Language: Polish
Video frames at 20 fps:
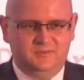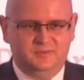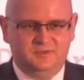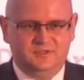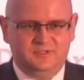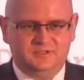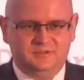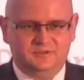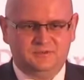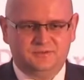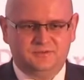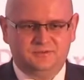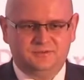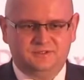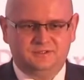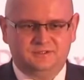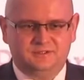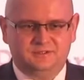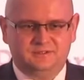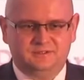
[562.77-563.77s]
pokazują,
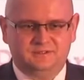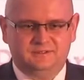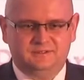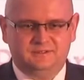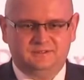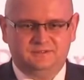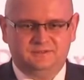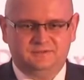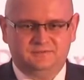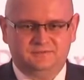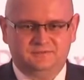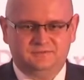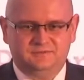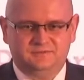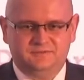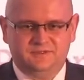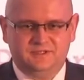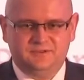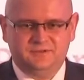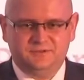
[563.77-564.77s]
że, że
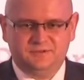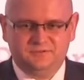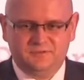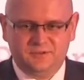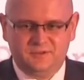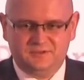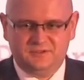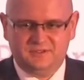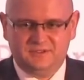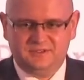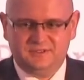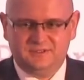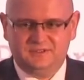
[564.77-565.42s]
wręcz odwrotnie,